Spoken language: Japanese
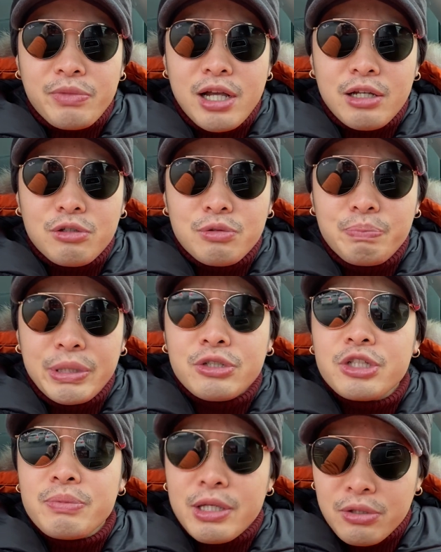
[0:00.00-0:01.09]
あの、
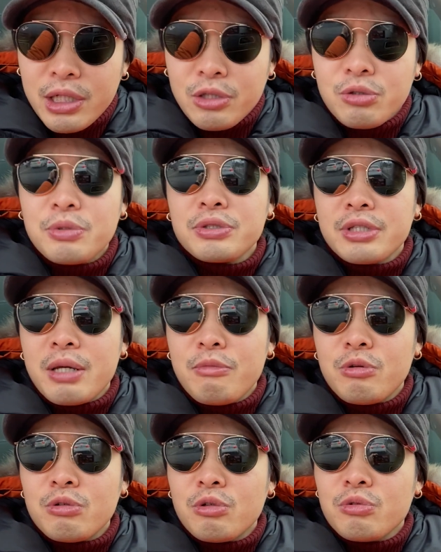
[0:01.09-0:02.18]
ビッグイベントだと思うんで、
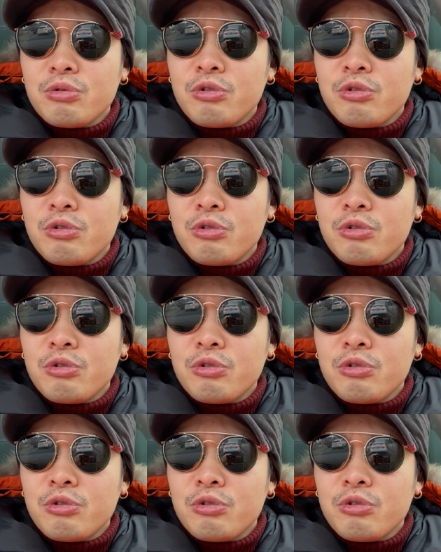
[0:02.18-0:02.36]
もう、